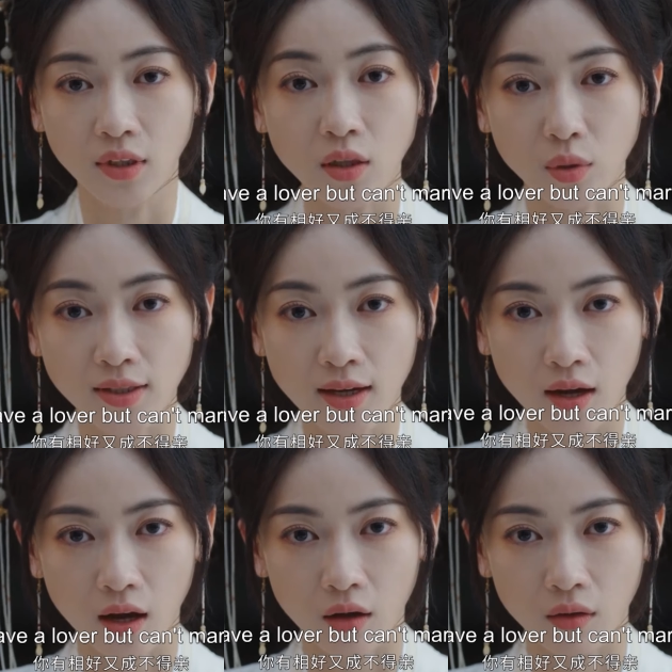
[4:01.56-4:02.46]
你有相
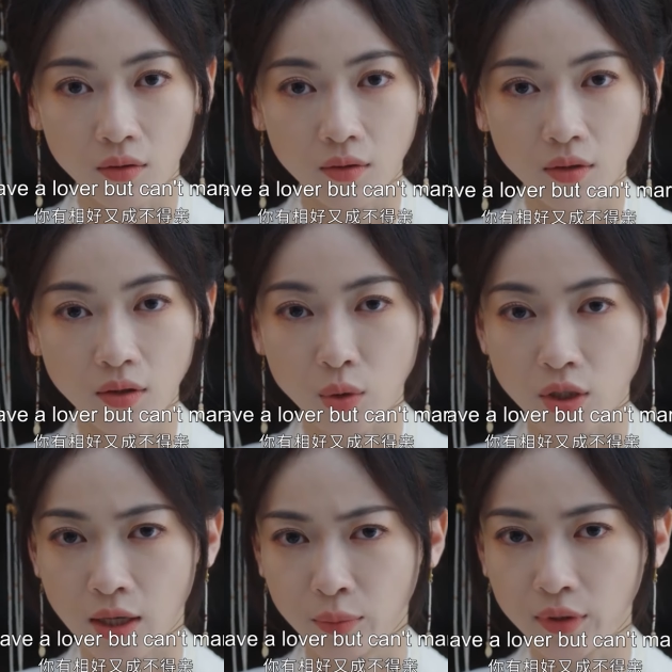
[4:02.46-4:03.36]
好，又
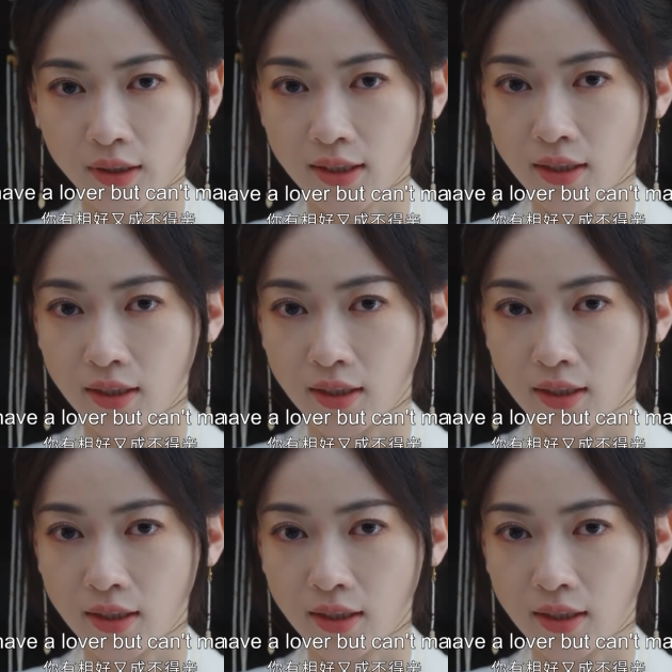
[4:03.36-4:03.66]
成不得